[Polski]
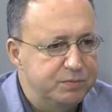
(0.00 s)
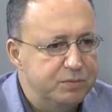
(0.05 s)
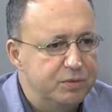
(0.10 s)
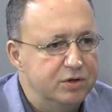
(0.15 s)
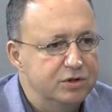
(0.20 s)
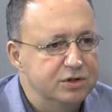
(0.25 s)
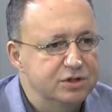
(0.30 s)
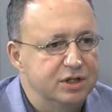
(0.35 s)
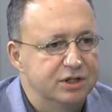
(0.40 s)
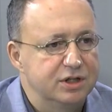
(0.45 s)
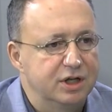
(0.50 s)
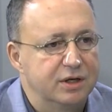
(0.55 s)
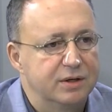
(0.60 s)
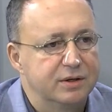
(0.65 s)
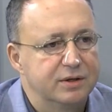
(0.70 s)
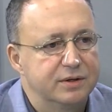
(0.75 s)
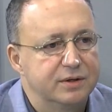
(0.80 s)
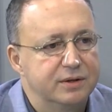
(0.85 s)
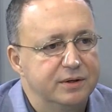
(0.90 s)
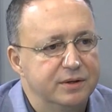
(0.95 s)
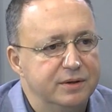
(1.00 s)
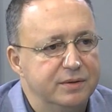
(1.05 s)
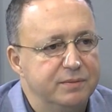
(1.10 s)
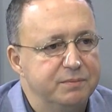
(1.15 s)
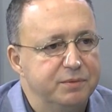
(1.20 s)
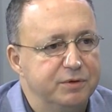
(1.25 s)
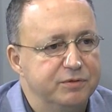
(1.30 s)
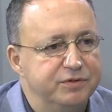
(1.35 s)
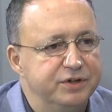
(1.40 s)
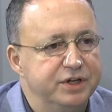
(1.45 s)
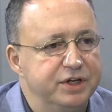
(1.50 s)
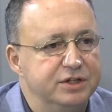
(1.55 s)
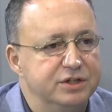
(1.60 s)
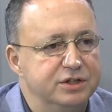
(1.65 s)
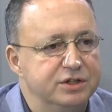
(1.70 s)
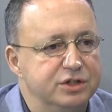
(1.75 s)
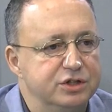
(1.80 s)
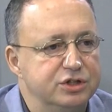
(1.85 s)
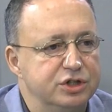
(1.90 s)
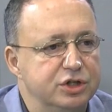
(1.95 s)
można tak
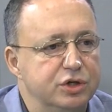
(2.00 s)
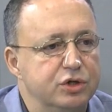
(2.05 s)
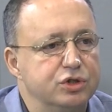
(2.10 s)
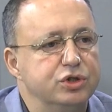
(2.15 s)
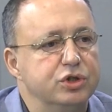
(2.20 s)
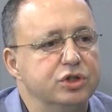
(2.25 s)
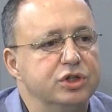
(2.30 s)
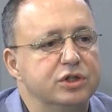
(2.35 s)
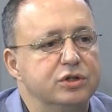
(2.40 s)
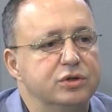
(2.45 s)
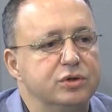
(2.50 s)
powiedzieć, to jeżeli chodzi o